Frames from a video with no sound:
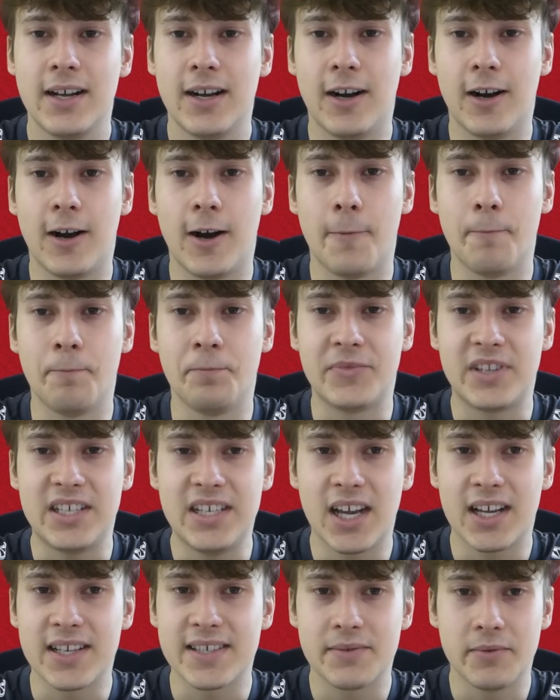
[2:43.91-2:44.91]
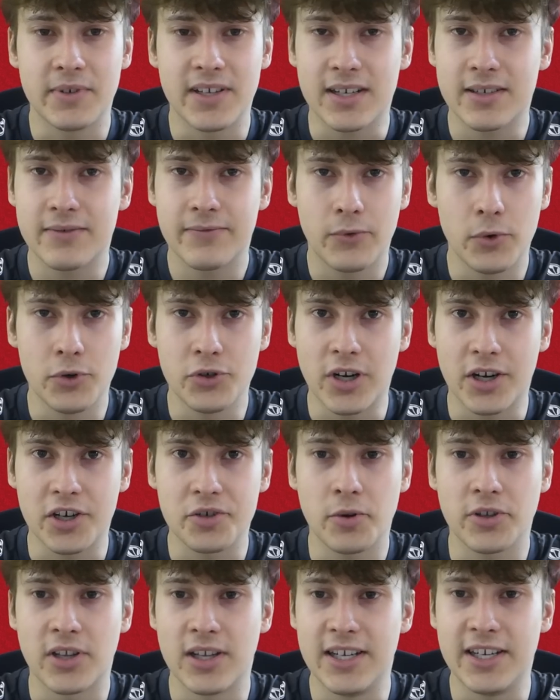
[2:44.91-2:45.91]
Ähm, Diaz, wie gesagt, vorhin schon
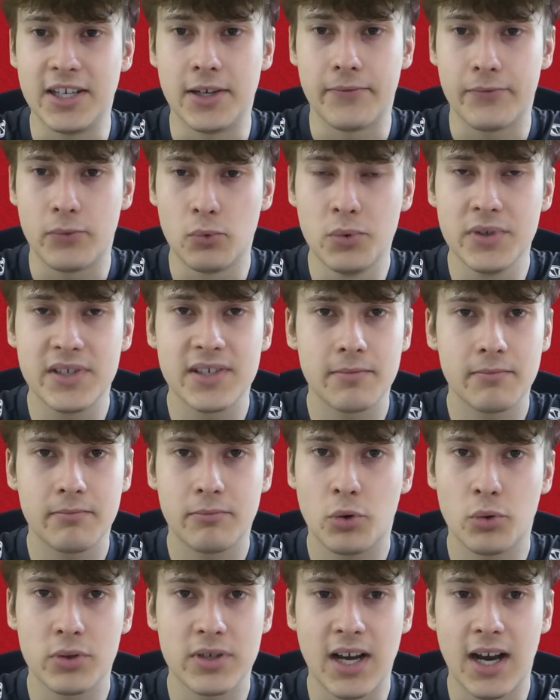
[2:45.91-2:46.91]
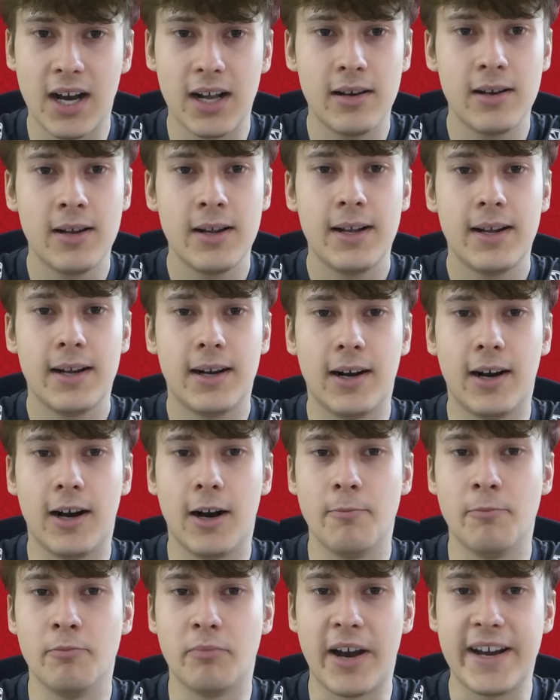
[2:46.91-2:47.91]
angesprochen, der linke Fuß, brutal.
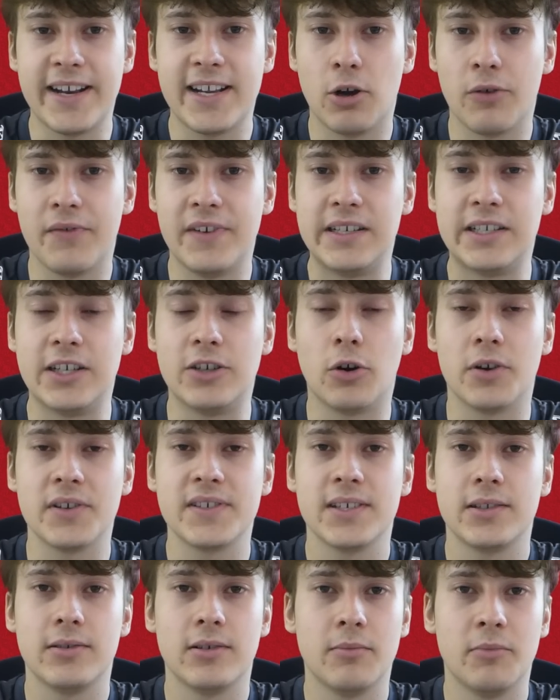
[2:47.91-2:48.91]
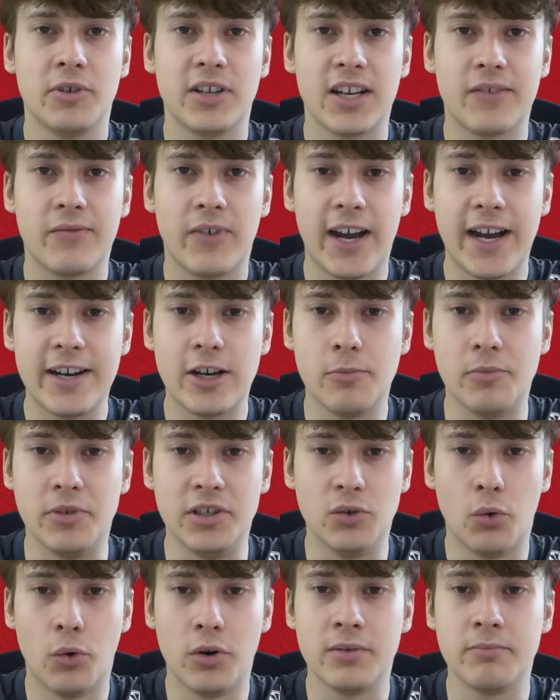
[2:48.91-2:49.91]
Ähm, beide auch wenig gekostet, ne? mit etwa einer
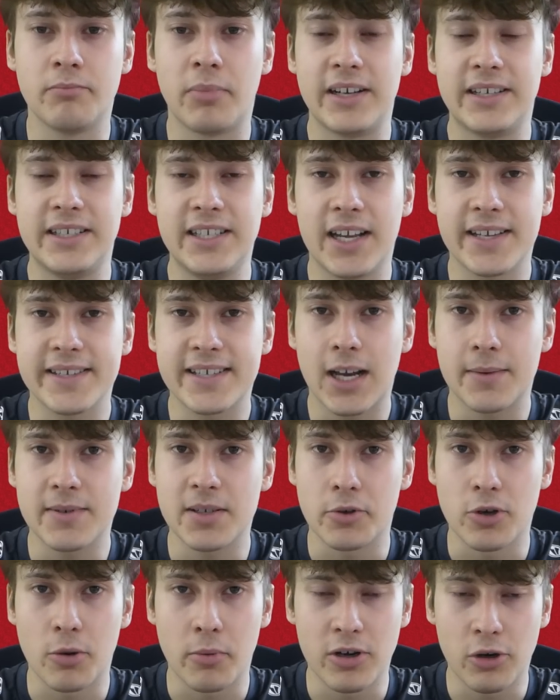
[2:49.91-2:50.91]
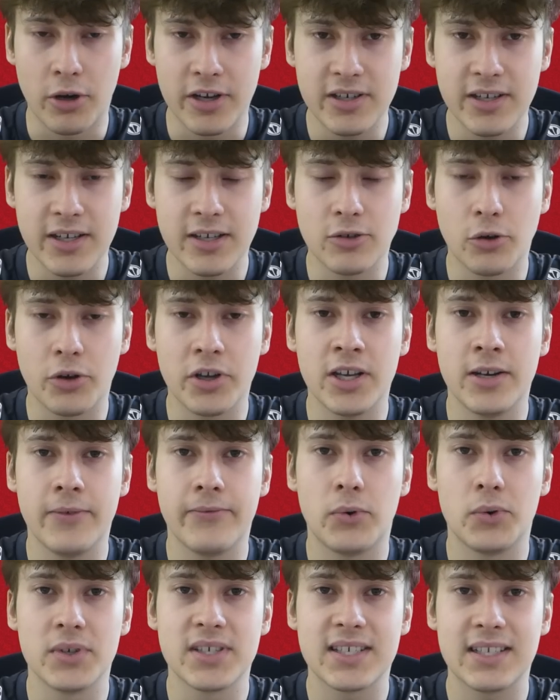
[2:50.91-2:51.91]
Million. Bei Diaz gab es auch nochmal neue, neue
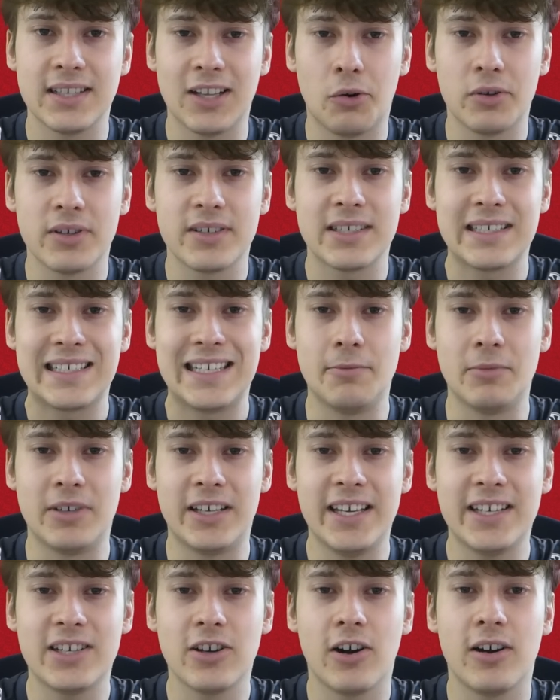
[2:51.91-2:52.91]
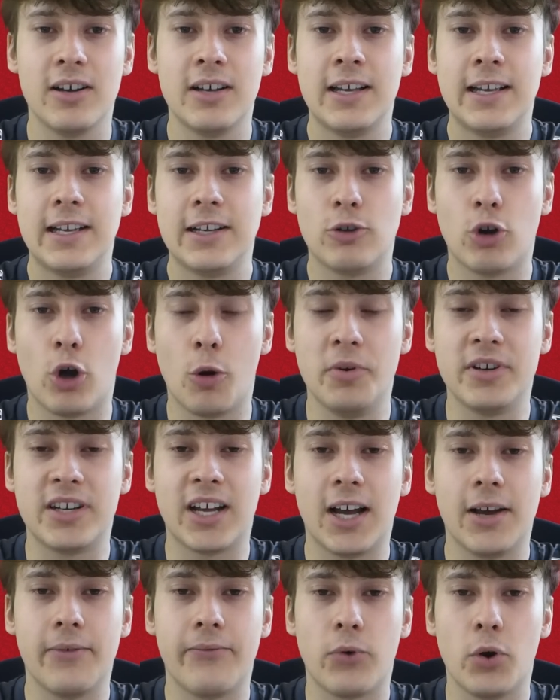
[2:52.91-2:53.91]
Infos. Laut dem Kicker kommen da
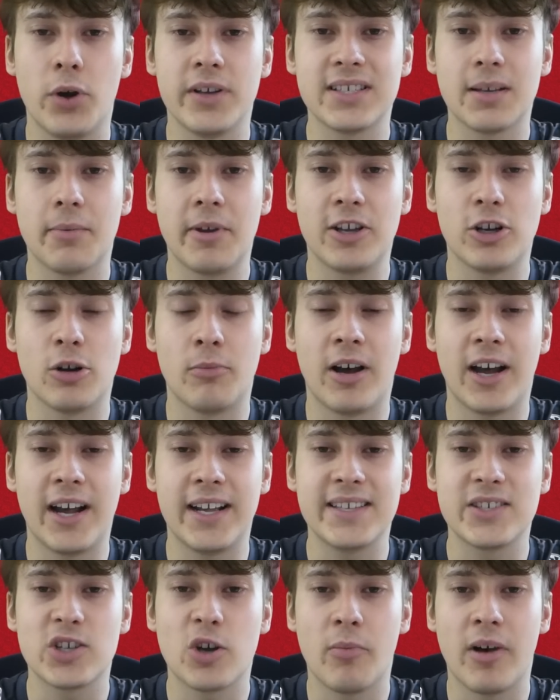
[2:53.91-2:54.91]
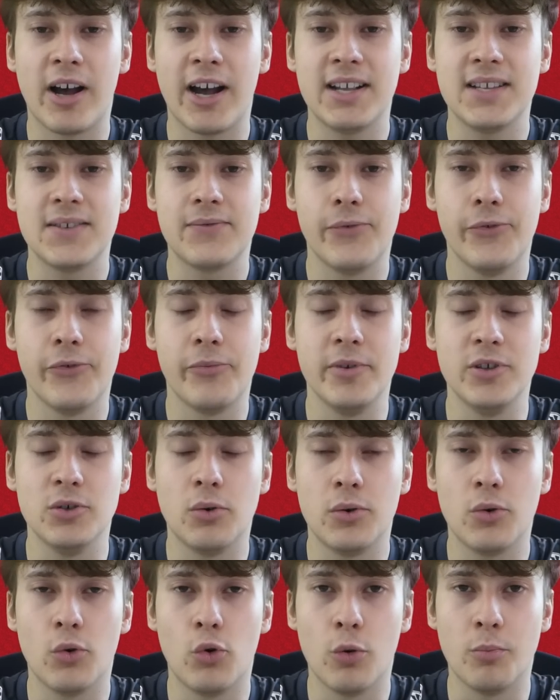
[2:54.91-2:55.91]
erfolgsabhängig nochmal 1,15
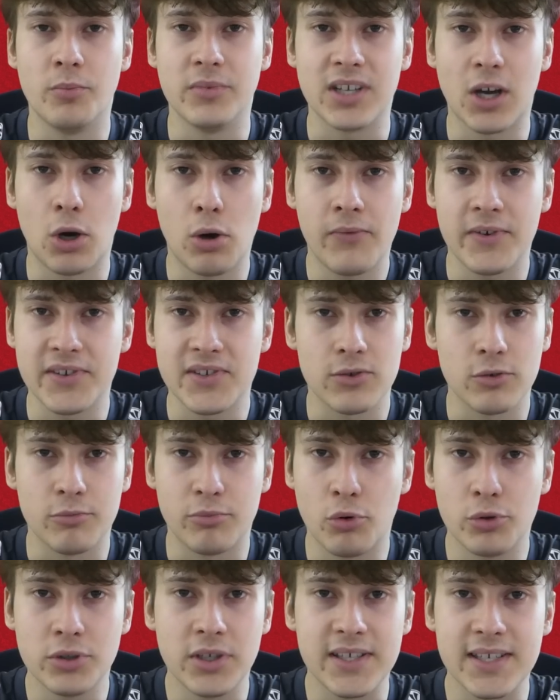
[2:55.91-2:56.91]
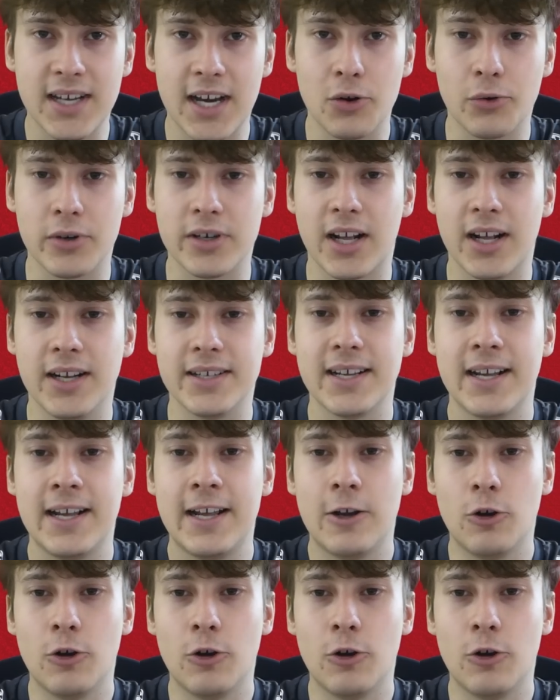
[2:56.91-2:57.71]
Millionen oben drauf, also so Boni-Zahlungen halt.